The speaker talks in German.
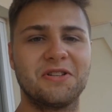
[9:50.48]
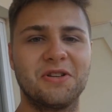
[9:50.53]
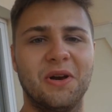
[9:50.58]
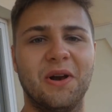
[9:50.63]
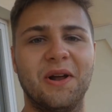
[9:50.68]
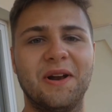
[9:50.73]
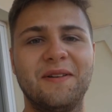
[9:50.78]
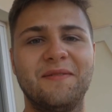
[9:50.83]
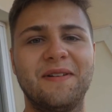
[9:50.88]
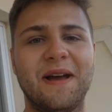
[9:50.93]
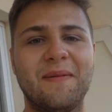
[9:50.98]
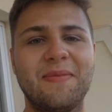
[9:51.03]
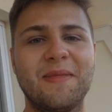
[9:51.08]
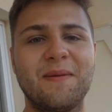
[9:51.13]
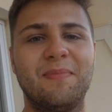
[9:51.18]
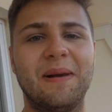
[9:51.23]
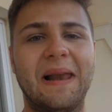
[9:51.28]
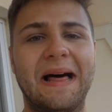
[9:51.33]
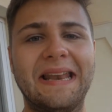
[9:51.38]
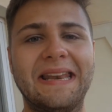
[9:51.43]
So Leute, wir haben eine
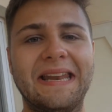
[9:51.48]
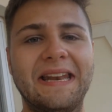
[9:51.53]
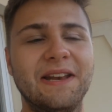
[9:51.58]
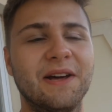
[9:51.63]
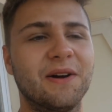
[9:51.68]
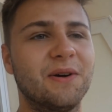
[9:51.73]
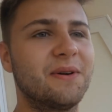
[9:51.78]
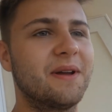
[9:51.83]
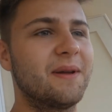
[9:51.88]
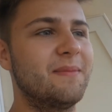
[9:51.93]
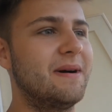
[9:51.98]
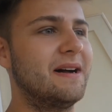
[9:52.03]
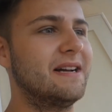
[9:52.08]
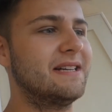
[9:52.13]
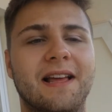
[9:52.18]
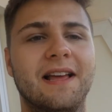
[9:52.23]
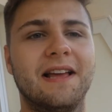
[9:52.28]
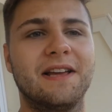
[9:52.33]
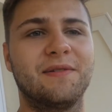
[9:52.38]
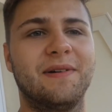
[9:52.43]
Planänderung gemacht.
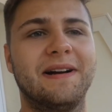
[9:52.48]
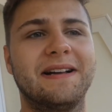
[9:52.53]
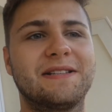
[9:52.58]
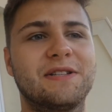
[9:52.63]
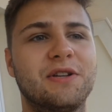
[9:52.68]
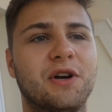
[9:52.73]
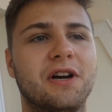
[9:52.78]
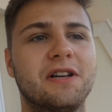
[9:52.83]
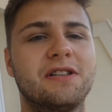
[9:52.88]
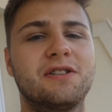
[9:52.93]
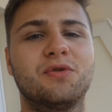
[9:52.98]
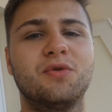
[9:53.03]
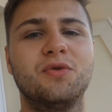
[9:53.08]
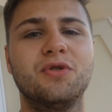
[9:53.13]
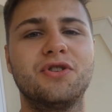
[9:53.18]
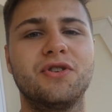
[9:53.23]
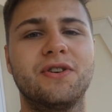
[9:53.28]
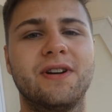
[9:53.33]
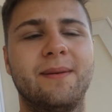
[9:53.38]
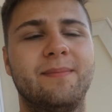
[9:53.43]
Ich war jetzt doch erst
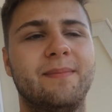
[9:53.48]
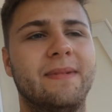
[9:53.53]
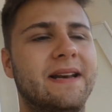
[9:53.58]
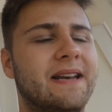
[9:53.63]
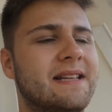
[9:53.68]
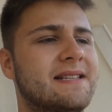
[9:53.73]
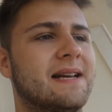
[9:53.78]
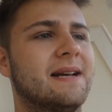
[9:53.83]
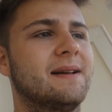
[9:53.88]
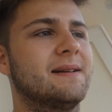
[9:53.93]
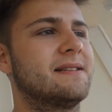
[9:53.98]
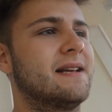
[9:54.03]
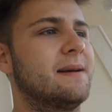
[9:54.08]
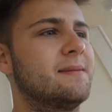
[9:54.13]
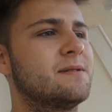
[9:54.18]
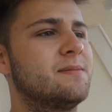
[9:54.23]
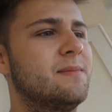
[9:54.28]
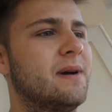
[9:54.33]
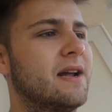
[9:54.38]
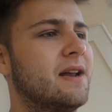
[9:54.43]
duschen und habe meine
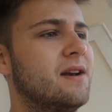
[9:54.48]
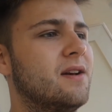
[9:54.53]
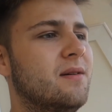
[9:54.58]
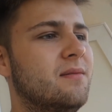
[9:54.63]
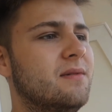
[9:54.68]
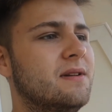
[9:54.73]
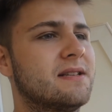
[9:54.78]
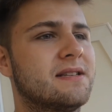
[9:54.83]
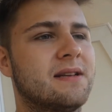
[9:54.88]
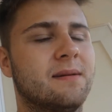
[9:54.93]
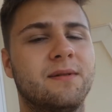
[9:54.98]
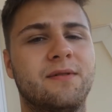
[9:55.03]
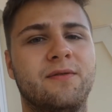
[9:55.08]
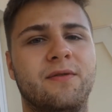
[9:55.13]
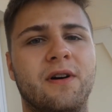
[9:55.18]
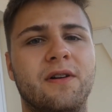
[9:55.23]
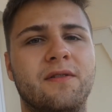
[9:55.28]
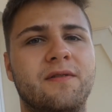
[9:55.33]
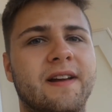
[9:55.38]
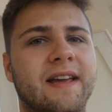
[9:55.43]
Subs mal genommen. Das habe ich
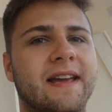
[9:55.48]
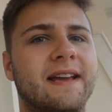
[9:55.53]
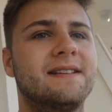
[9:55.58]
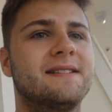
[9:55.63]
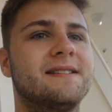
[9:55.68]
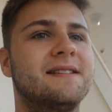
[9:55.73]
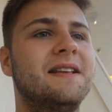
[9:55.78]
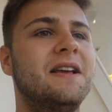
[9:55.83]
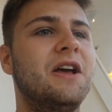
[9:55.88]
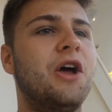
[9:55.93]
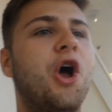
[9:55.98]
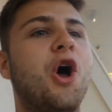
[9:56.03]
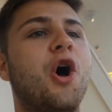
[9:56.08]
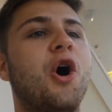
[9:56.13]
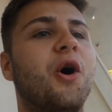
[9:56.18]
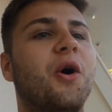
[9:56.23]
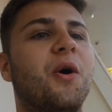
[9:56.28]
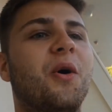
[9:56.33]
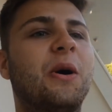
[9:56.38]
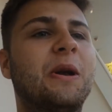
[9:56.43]
vorhin vergessen.
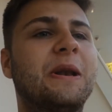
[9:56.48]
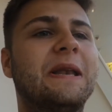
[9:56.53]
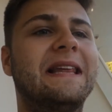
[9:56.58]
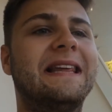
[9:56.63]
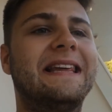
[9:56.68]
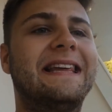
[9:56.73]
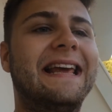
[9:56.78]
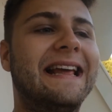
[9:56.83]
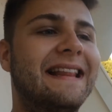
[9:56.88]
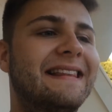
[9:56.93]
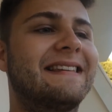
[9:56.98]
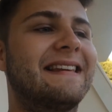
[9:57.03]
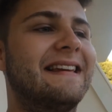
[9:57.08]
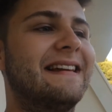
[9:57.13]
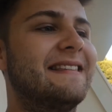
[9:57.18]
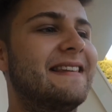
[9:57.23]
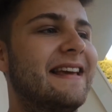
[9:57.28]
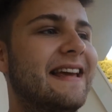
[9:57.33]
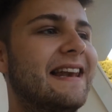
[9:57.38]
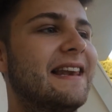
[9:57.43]
Und jetzt
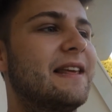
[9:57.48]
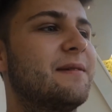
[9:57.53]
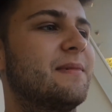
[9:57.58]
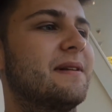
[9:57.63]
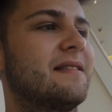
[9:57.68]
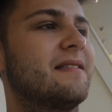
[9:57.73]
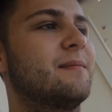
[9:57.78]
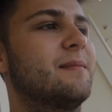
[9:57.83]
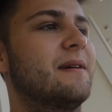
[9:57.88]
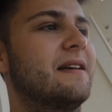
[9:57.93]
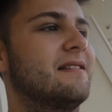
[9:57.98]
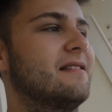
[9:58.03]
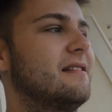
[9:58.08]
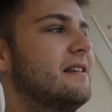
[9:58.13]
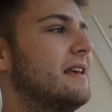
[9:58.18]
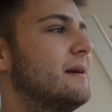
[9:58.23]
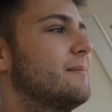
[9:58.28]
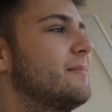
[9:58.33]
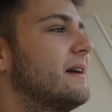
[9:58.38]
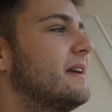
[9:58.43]
geht es endlich mal zum Essen.
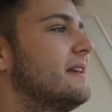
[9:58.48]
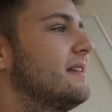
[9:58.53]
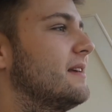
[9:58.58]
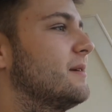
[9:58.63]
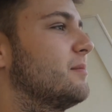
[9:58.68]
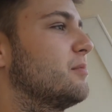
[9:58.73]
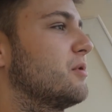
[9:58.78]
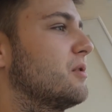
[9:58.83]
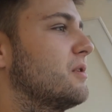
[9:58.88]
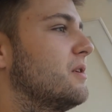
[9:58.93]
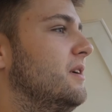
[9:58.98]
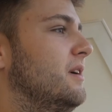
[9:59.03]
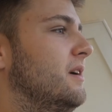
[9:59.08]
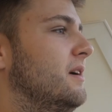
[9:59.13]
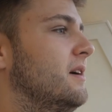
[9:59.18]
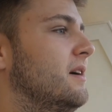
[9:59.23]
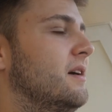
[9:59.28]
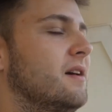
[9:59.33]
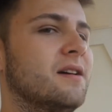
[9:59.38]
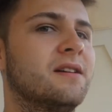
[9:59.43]
Ich habe richtig Bock.
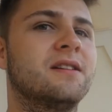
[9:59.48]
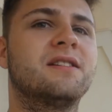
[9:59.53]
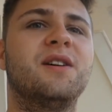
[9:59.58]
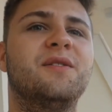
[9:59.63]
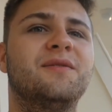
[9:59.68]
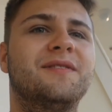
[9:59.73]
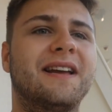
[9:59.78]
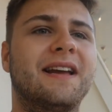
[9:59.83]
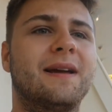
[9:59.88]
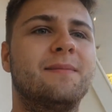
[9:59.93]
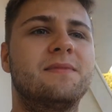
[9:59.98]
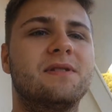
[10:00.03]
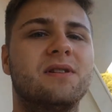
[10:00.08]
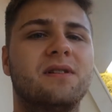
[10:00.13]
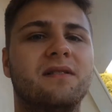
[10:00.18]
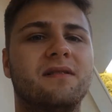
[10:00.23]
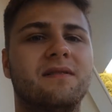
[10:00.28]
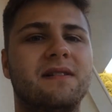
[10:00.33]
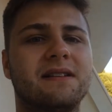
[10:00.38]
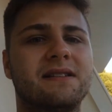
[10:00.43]
Ich hoffe, da gibt es
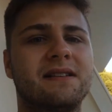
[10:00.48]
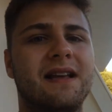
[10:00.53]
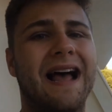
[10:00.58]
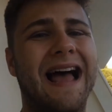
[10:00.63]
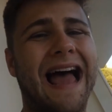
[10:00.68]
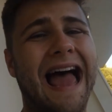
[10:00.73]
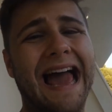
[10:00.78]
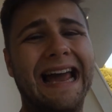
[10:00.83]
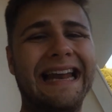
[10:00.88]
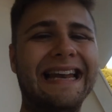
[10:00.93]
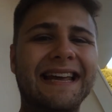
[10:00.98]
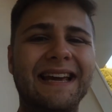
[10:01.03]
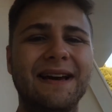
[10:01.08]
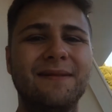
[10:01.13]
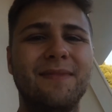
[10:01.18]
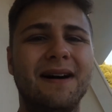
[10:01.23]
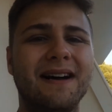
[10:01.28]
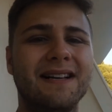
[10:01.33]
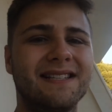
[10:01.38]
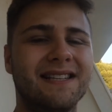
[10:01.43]
irgendwas
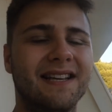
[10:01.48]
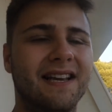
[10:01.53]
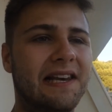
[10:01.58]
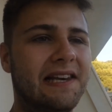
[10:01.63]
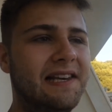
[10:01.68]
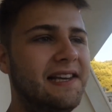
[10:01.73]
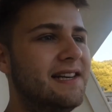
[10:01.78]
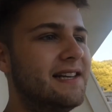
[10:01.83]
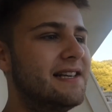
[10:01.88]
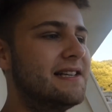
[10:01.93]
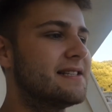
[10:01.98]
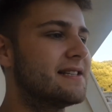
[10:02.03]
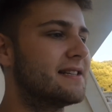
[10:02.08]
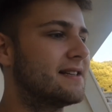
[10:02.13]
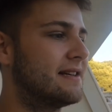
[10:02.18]
einigermaßen Cleanes.